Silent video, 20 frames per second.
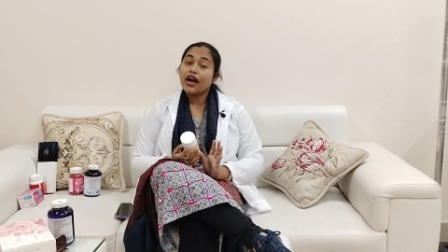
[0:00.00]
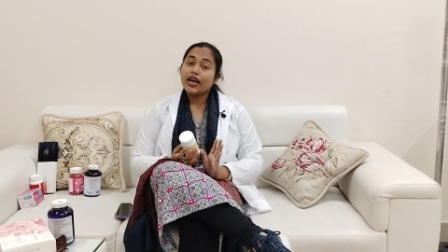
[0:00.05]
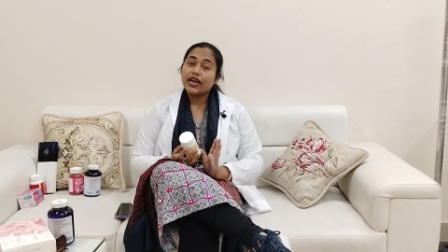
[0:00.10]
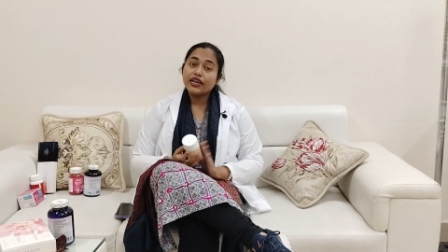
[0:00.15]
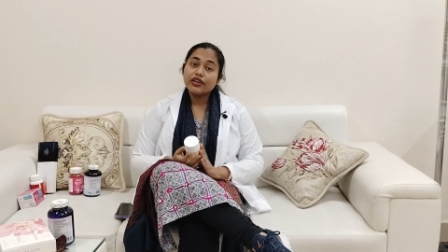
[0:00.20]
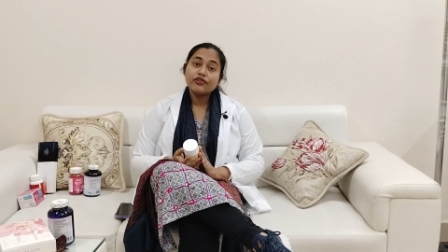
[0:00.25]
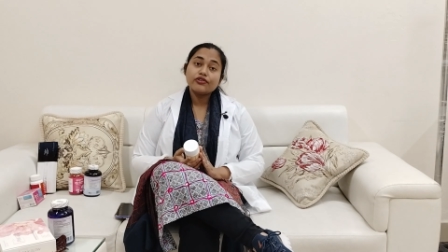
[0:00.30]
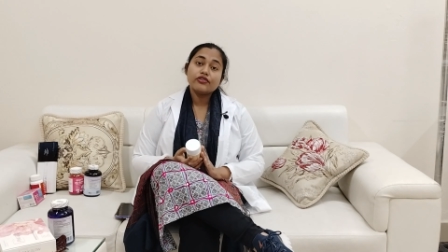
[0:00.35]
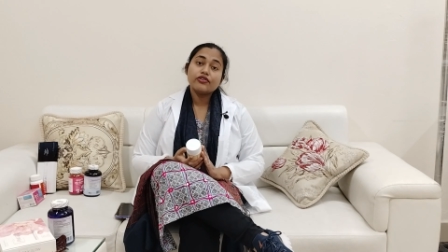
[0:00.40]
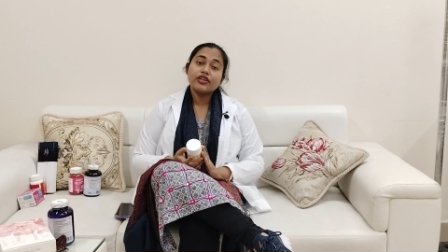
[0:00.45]

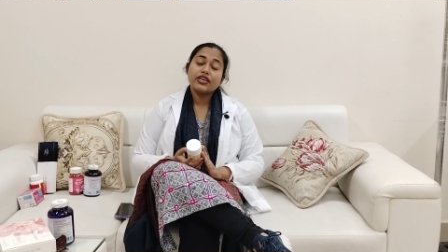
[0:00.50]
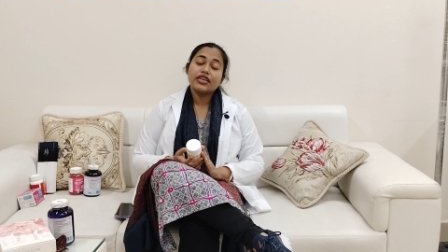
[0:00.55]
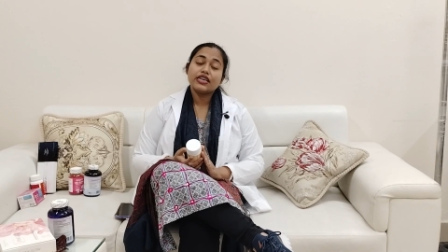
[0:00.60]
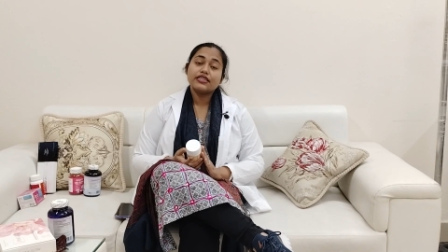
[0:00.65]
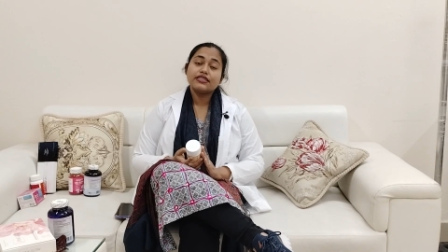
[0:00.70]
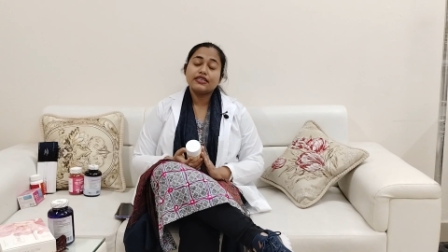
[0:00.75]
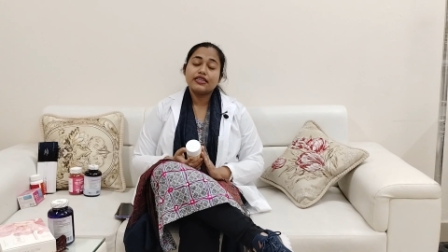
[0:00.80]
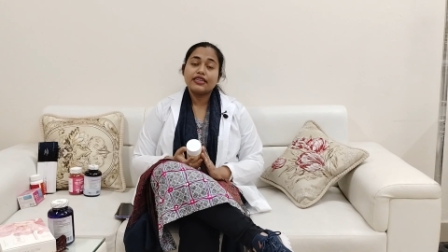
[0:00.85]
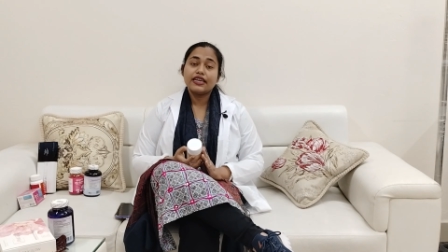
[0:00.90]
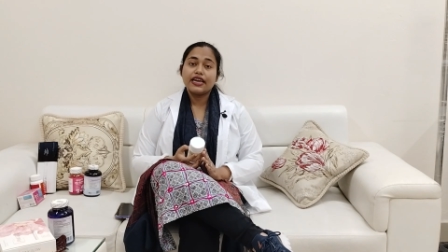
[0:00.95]
হায়ালুরোনিক
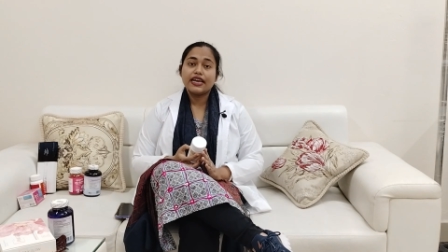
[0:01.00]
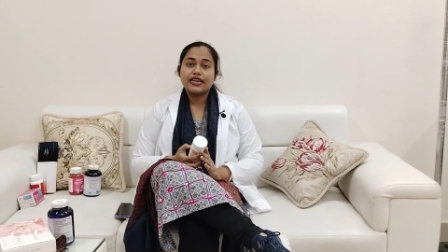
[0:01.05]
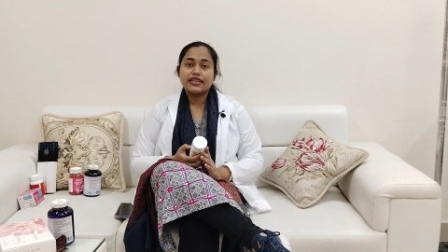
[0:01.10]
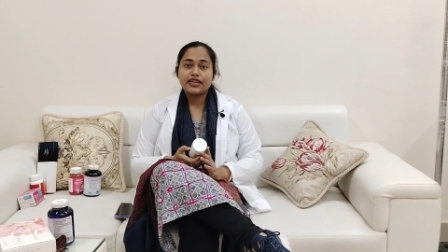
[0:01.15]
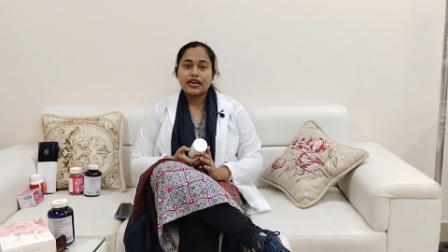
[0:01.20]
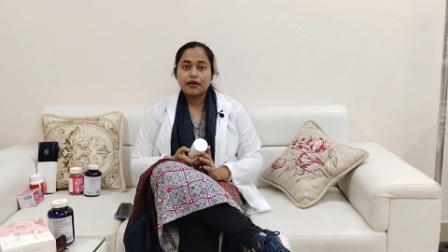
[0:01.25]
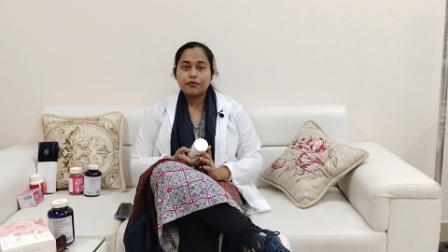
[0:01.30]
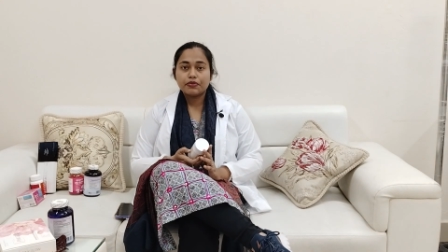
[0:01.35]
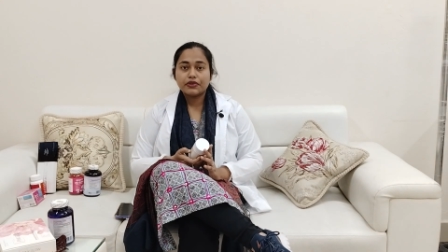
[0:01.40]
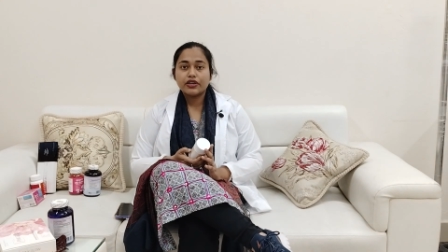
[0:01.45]
অ্যাসিড এই
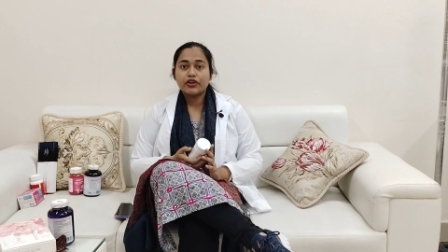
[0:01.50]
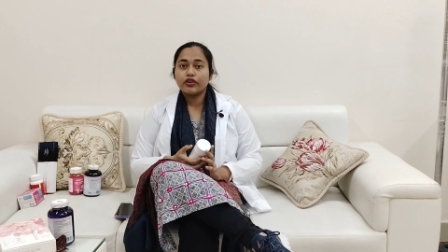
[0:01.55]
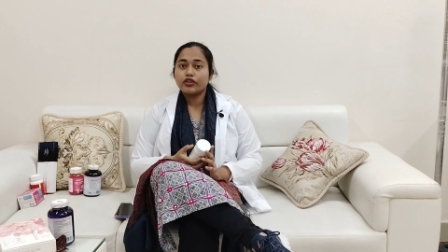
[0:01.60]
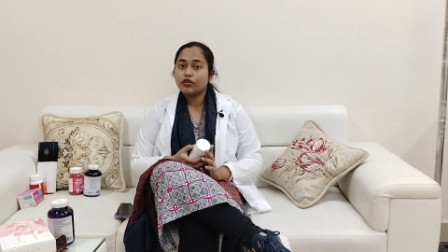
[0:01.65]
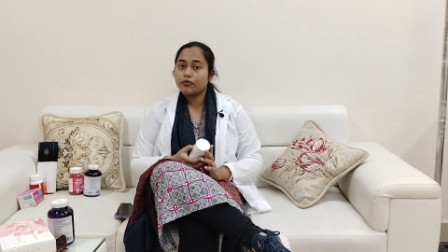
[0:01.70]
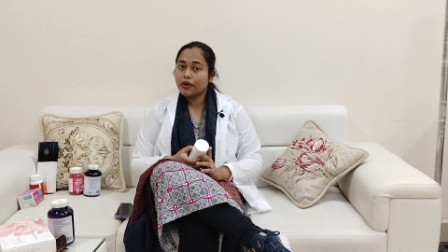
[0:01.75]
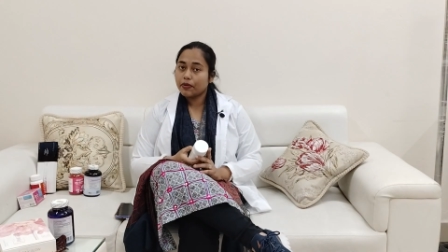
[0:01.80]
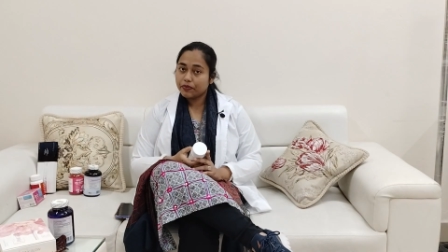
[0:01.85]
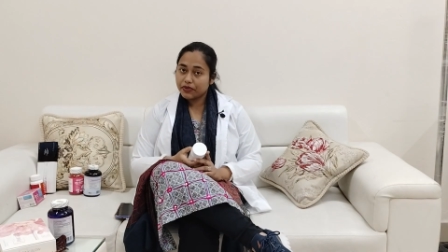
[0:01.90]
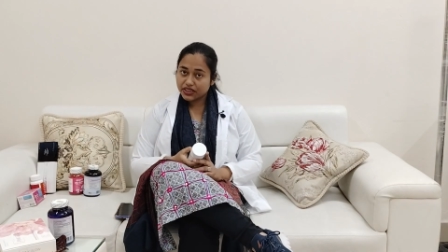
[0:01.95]
টার্মটি
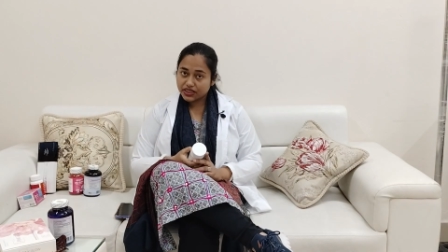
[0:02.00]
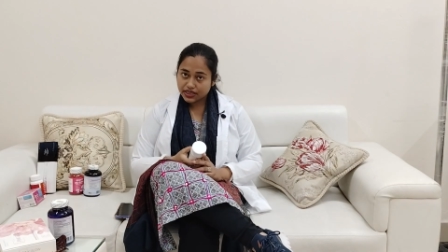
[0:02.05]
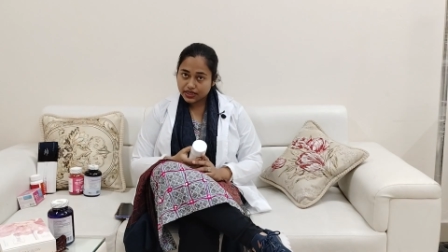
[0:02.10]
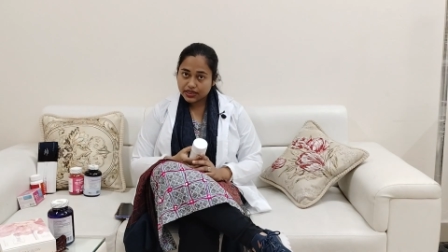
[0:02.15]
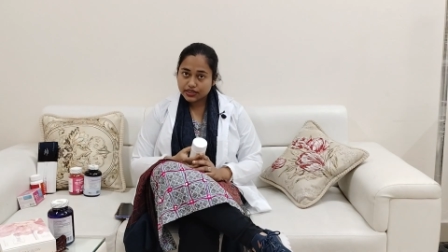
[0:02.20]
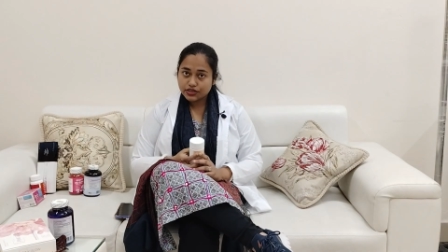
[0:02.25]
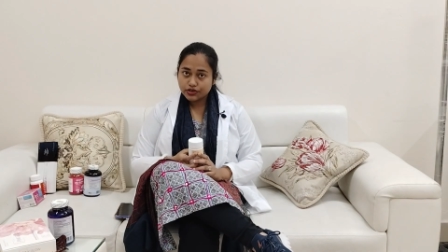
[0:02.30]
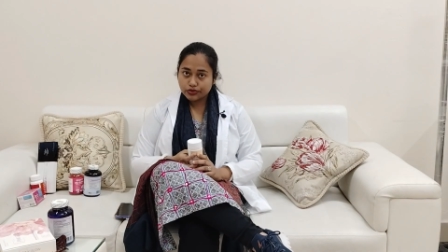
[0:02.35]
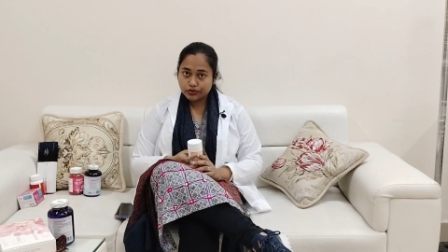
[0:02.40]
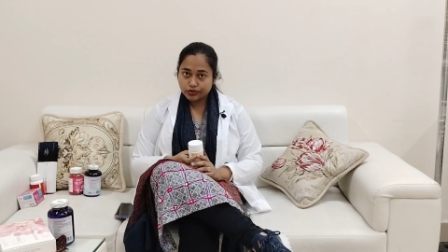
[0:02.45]
হয়তো
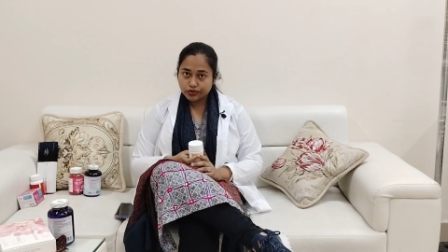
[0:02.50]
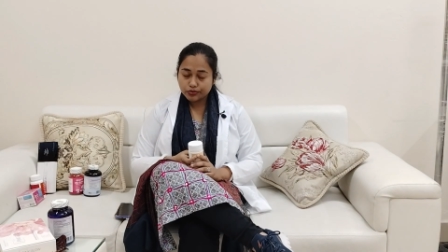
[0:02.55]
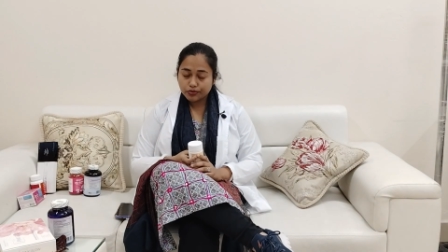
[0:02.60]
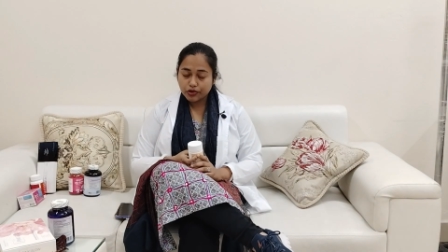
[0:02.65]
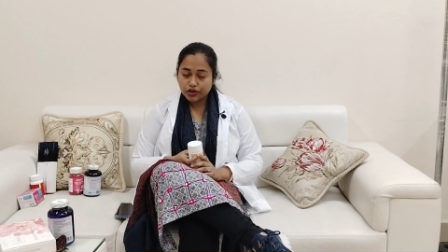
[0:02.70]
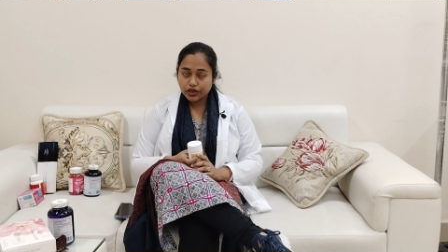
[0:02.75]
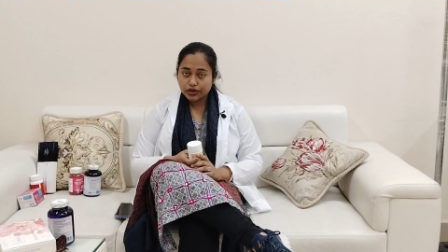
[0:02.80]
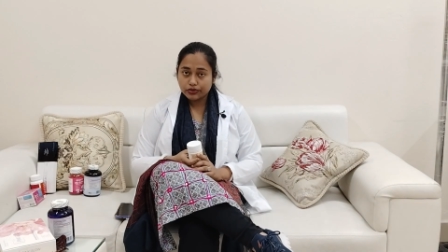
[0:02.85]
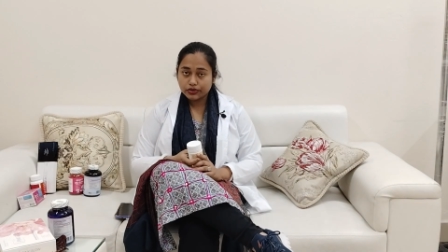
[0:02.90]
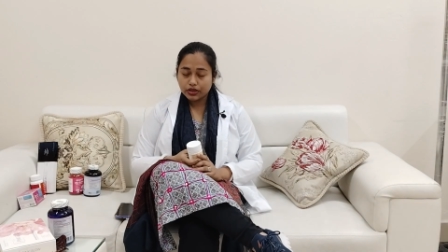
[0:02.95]
আপনাদের কাছে নতুন
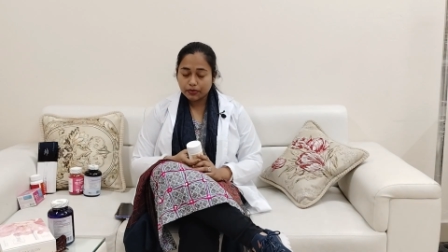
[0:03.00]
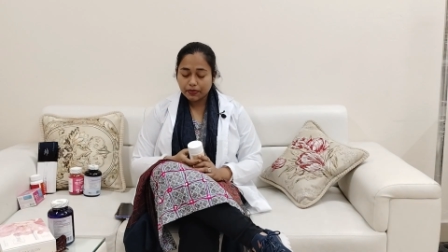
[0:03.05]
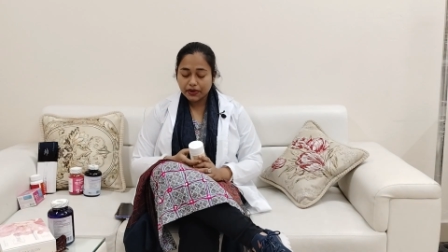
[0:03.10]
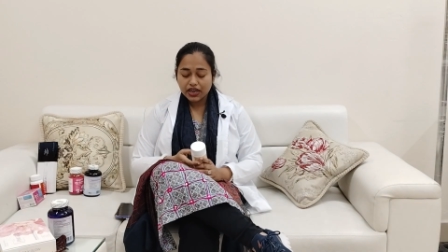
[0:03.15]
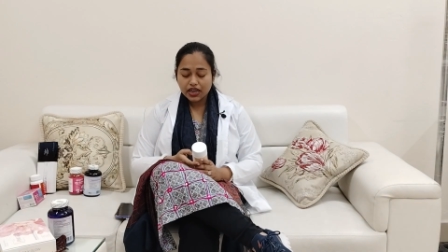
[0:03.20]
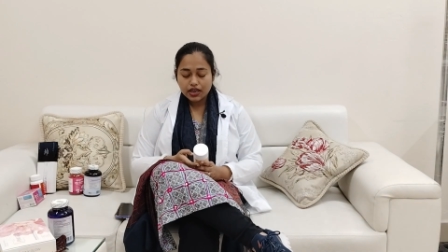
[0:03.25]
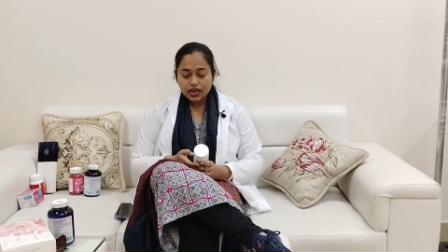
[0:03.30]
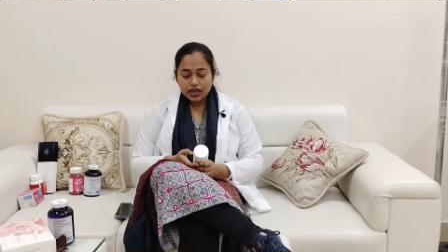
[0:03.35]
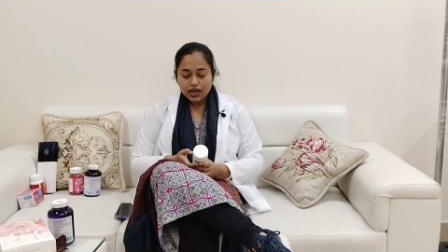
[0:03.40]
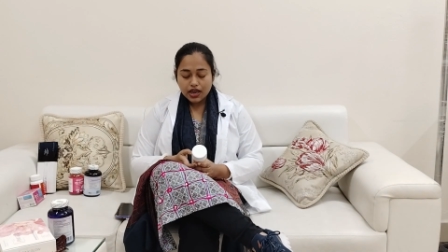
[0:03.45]
মনে হতে
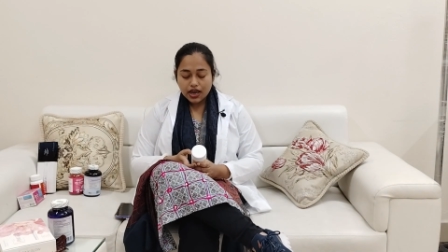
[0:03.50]
পারে